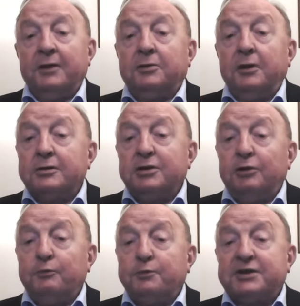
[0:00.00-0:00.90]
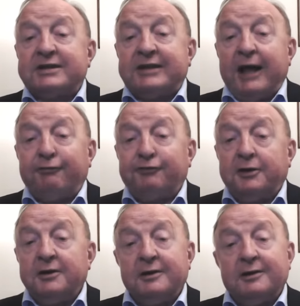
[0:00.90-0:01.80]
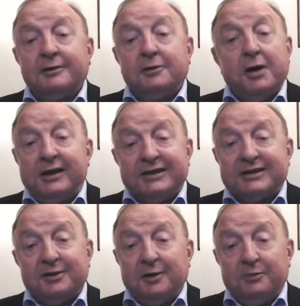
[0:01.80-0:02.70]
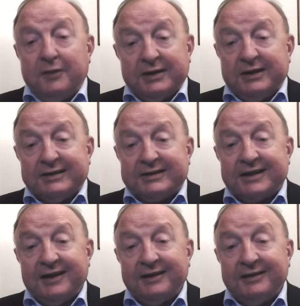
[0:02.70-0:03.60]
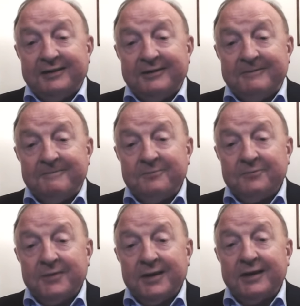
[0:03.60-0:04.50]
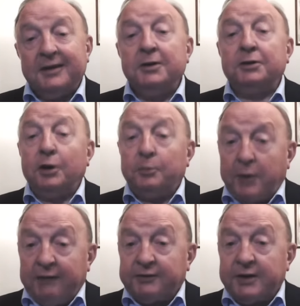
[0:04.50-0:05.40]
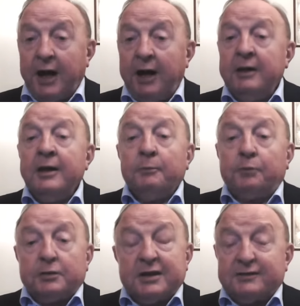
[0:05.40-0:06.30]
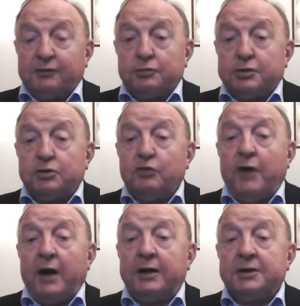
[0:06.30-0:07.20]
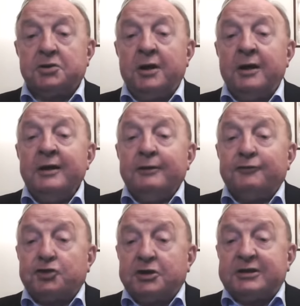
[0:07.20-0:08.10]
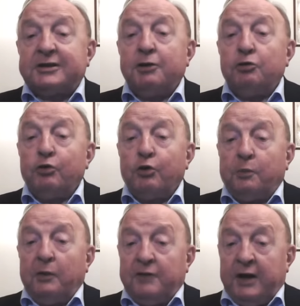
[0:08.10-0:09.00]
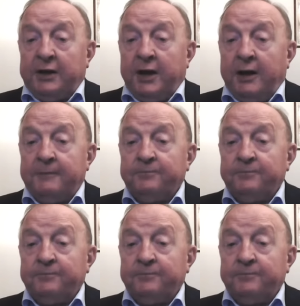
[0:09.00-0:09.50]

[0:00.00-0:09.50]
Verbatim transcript: to są przystawki koalicji obywatelskiej. I to prawda. Proszę zwrócić uwagę, że wszystkie ugrupowania,